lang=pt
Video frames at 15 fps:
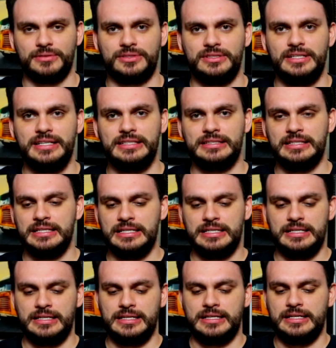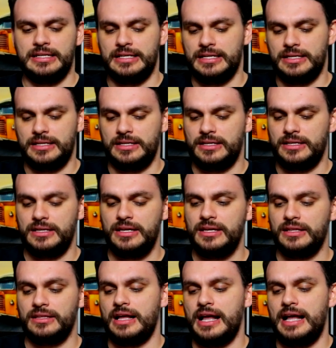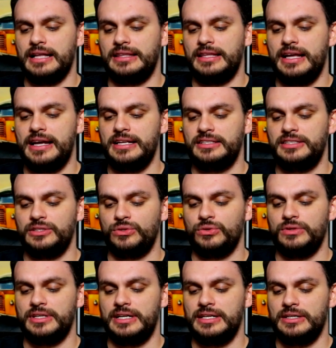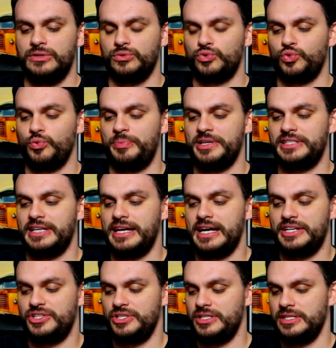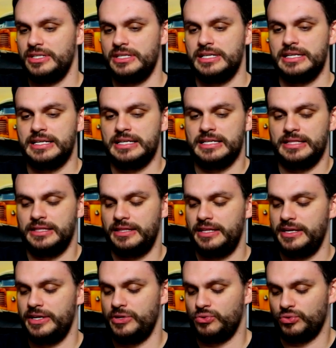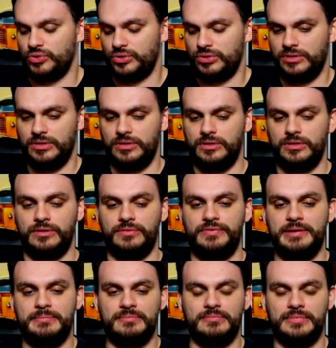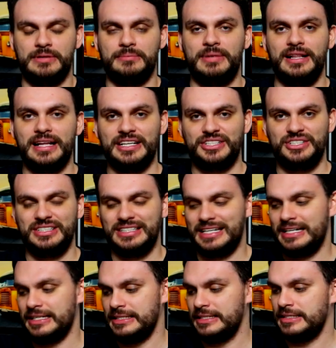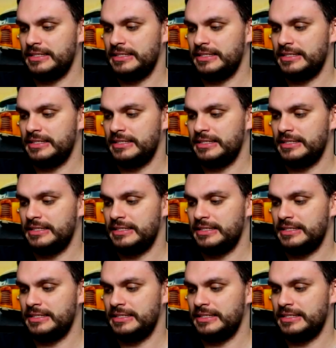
E até ele se tornar o Super Saiyajin Deus. Ó, vem embaladinho, tá?